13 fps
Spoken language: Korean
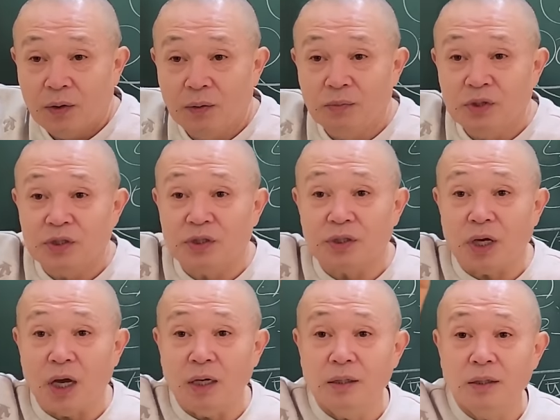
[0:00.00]
그럼
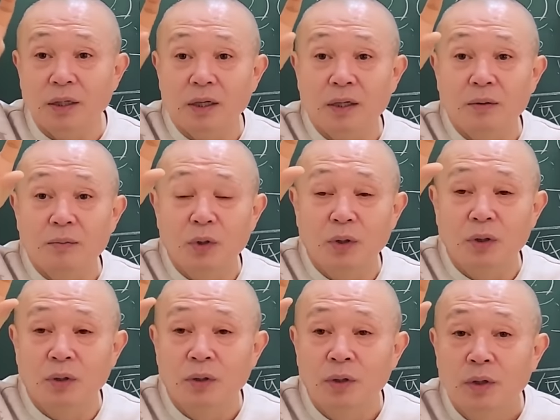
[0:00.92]
희한하게
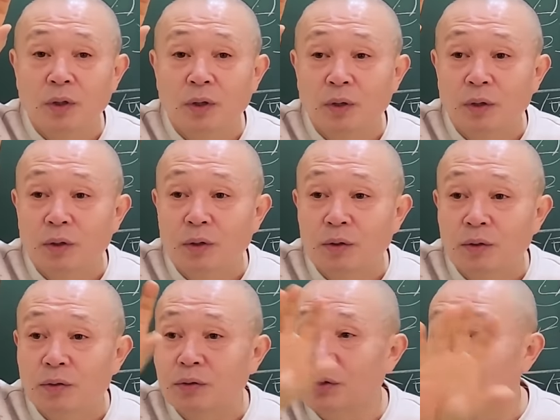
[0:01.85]
뭐
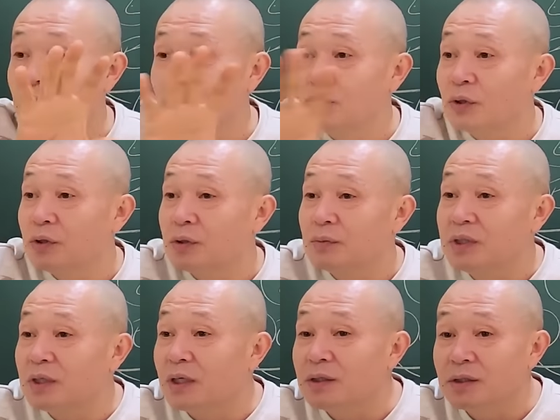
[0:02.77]
여러분 중에 지금
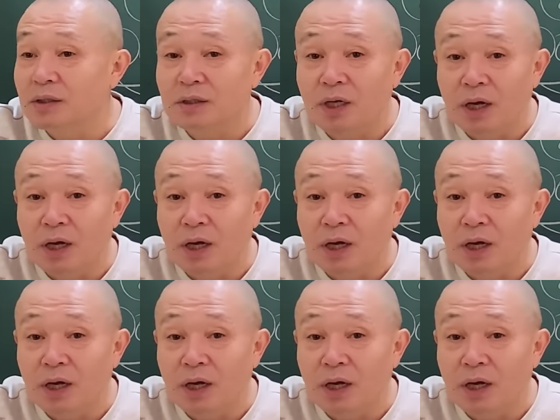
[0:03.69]
인사신